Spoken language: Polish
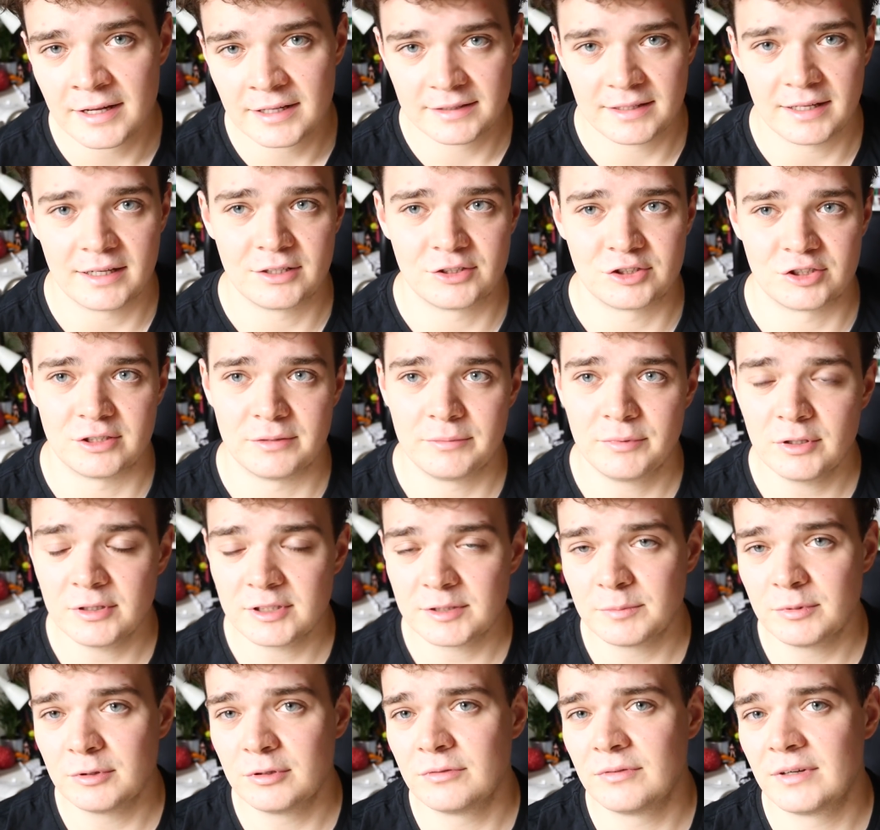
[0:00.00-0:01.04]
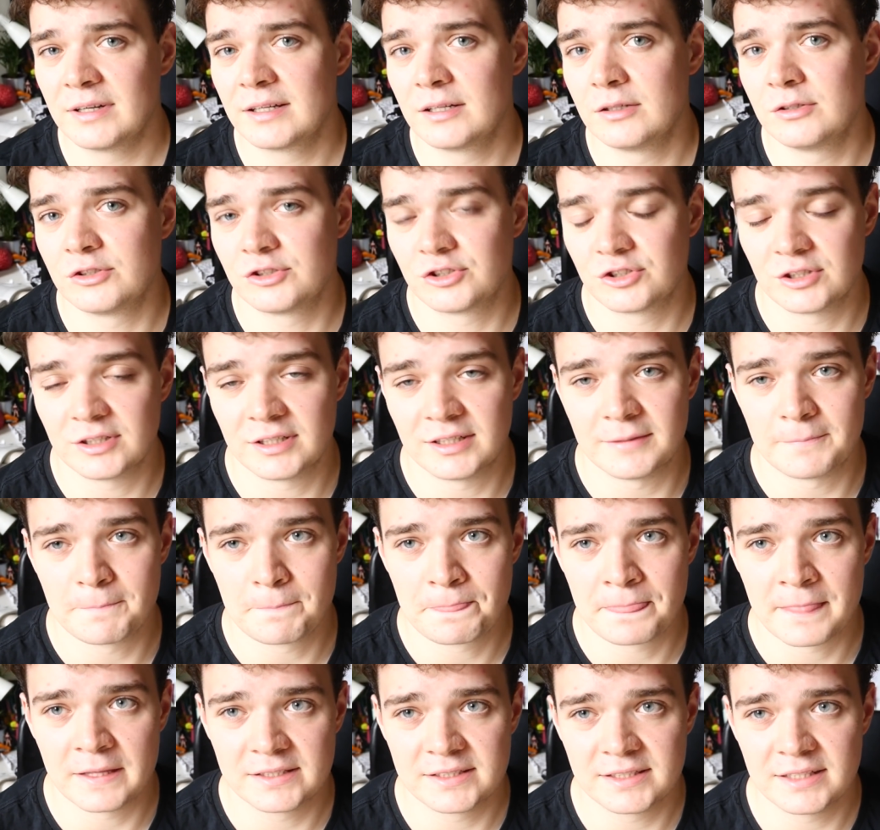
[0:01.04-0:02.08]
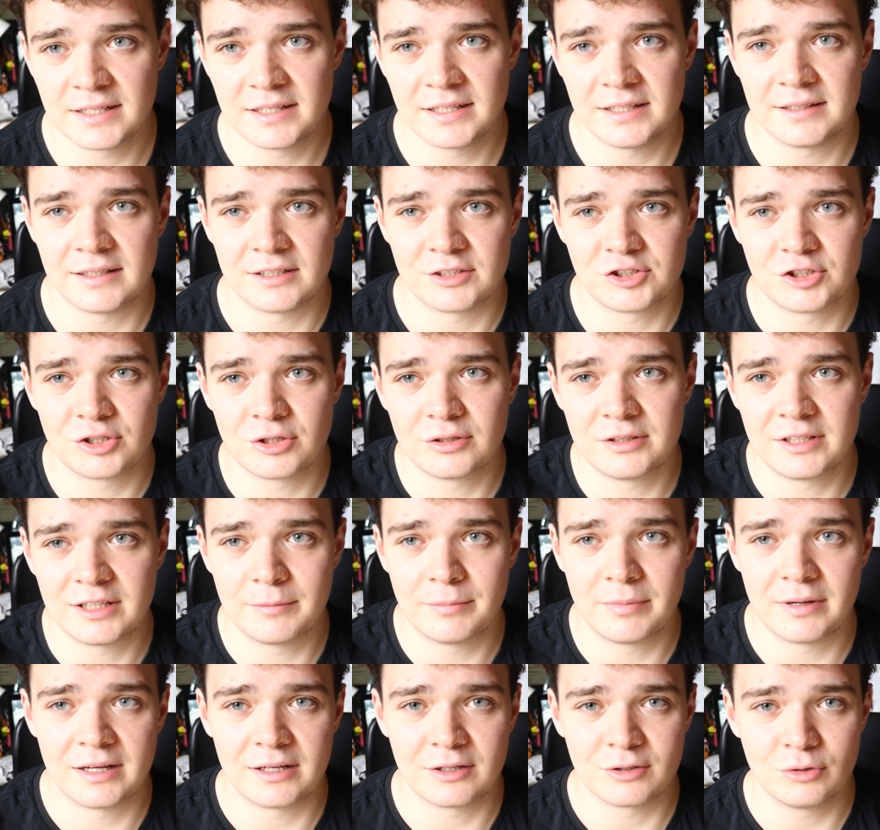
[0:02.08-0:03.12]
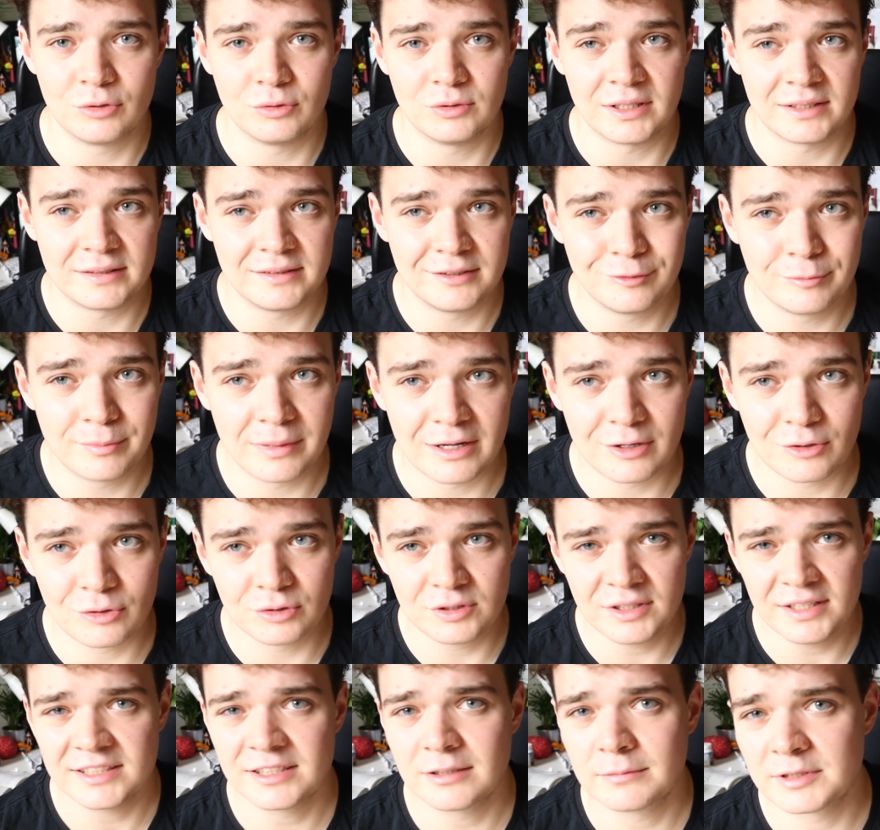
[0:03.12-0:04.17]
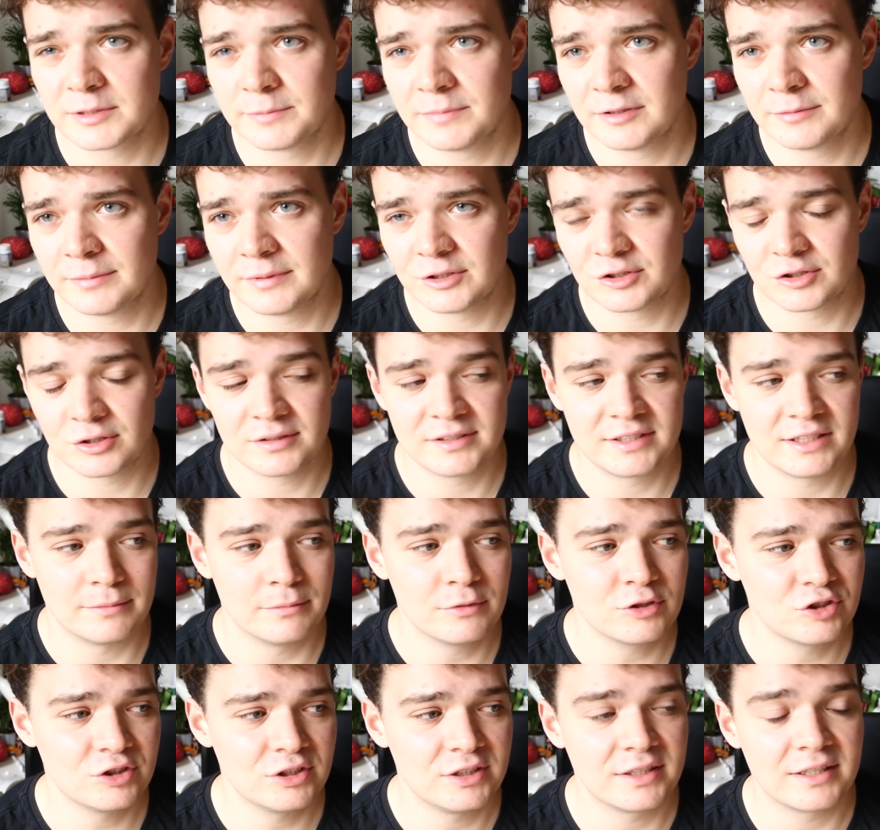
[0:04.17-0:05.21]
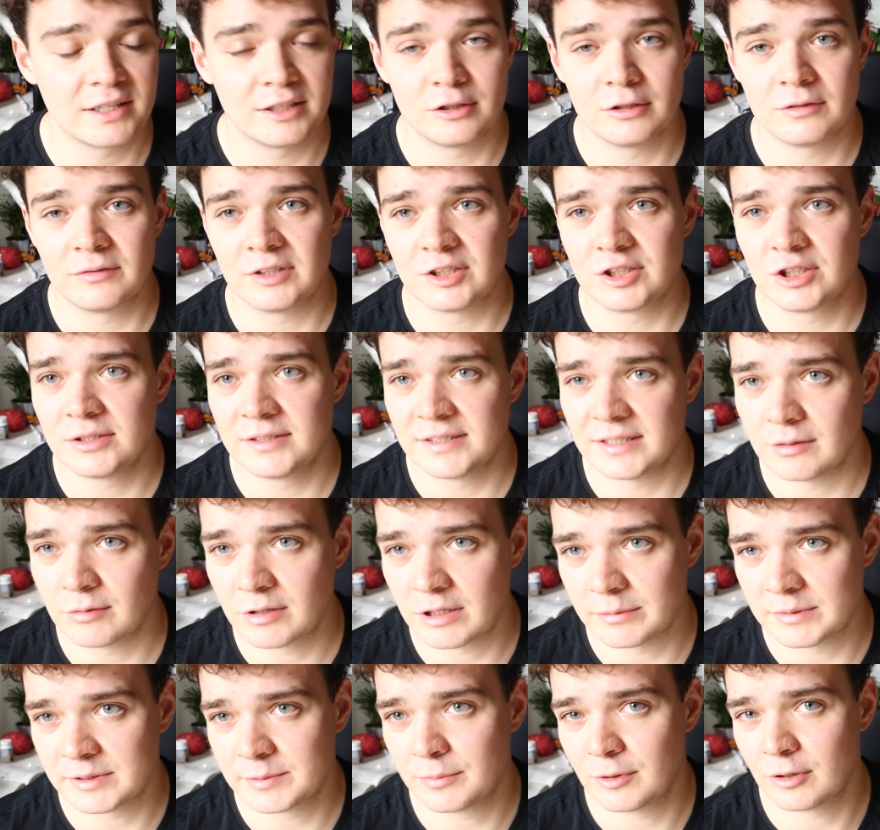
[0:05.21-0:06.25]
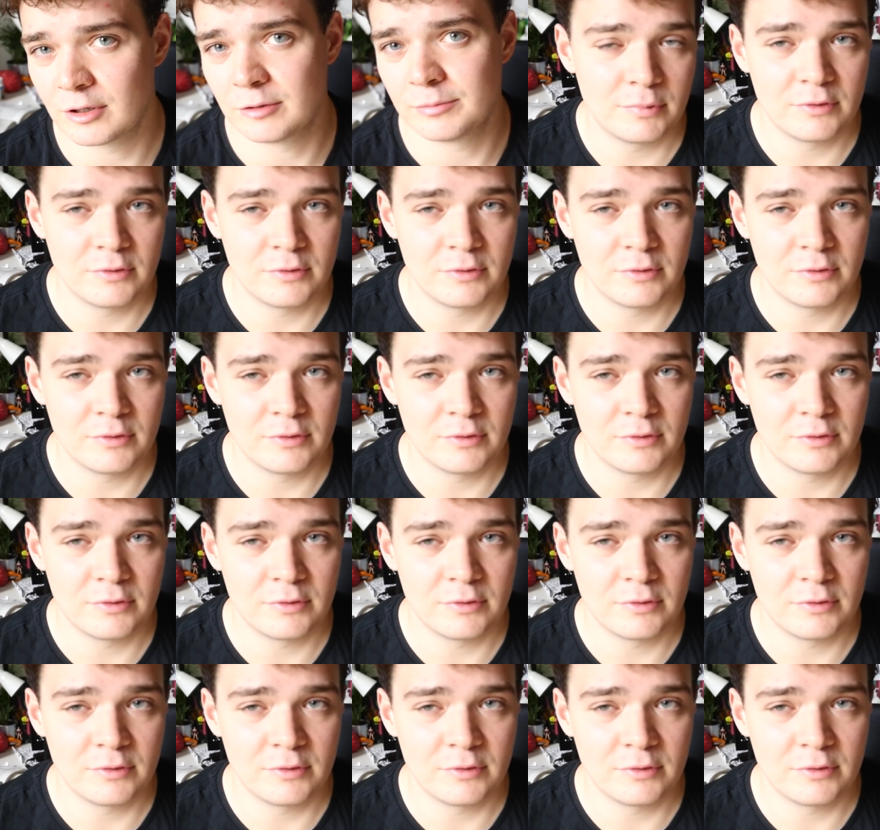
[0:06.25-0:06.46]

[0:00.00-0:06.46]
Także biorąc pod uwagę, że Serie na środek barku, na tył barku nie są zbyt męczące, można ich katować całkiem sporo.